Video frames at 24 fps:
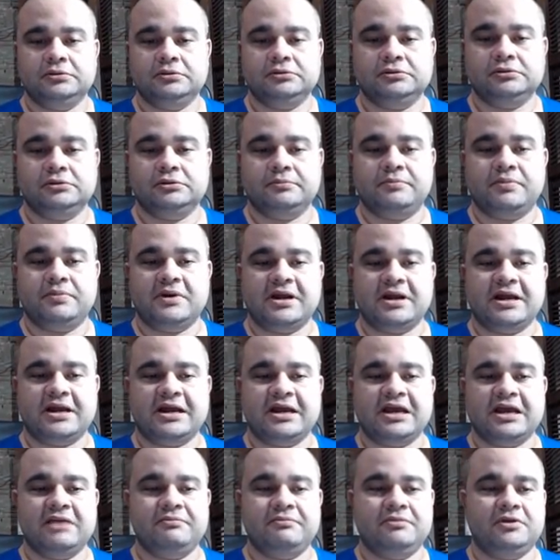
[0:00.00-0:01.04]
É
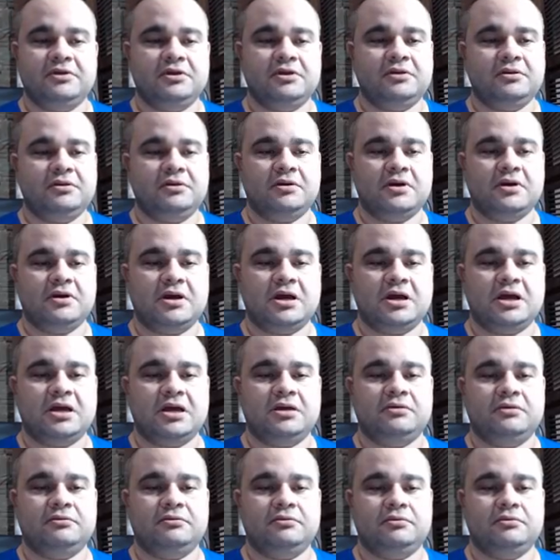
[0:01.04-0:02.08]
Prime,
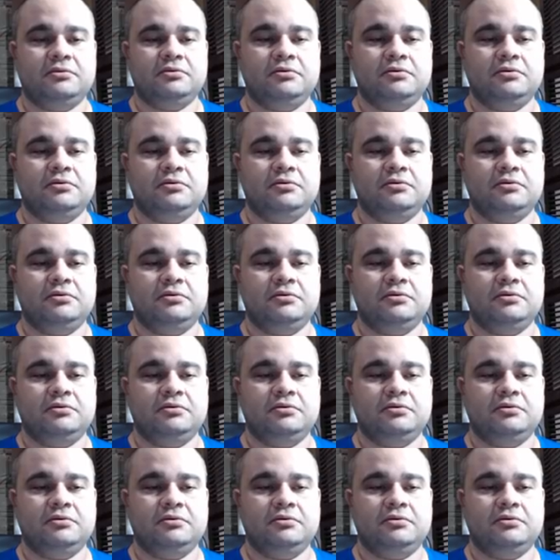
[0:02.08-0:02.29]
raro.